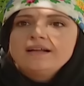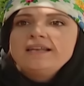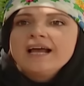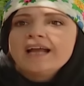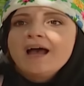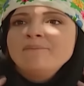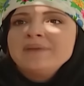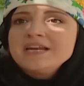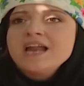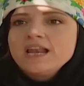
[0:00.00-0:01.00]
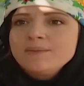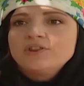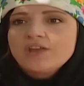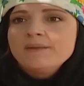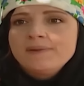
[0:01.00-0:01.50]
لكان مين اللي
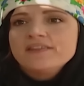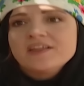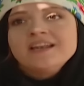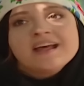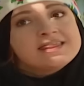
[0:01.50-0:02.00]
بده يبيض لنا